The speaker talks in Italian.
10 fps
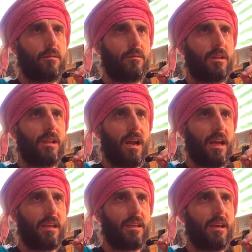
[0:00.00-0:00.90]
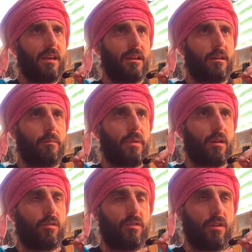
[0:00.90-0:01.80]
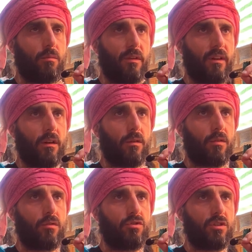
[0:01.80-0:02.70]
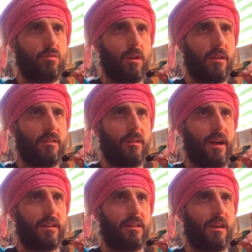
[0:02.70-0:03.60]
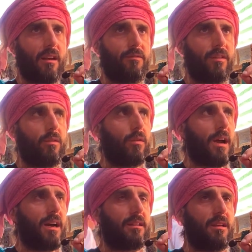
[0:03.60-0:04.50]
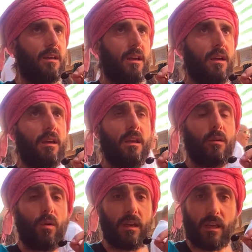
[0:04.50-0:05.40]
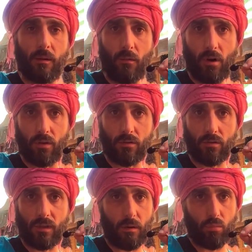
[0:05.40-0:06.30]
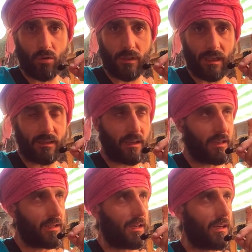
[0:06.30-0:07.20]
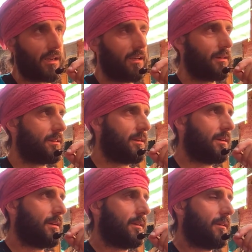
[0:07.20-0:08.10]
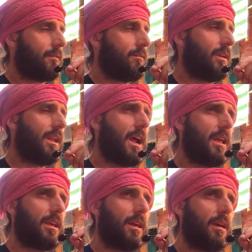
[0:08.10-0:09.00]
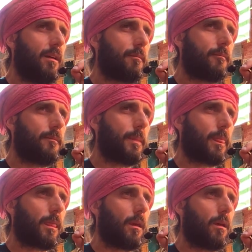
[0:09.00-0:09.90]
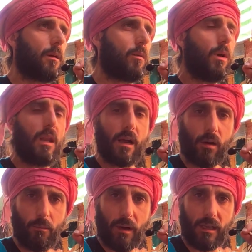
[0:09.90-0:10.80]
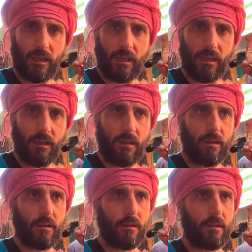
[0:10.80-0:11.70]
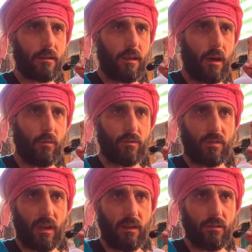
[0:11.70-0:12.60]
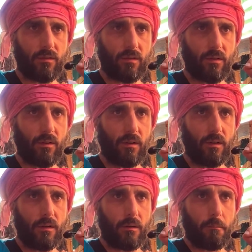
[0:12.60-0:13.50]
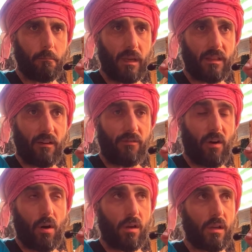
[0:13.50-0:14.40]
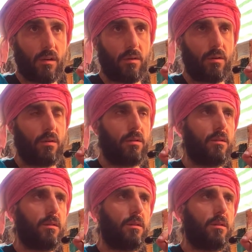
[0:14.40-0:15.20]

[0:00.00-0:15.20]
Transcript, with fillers: vedrai che per così come vengono concettualizzati e raffigurati in qualche modo dal buon Dante Alighieri, vedrai che quella roba lì, che ha un senso metaforico,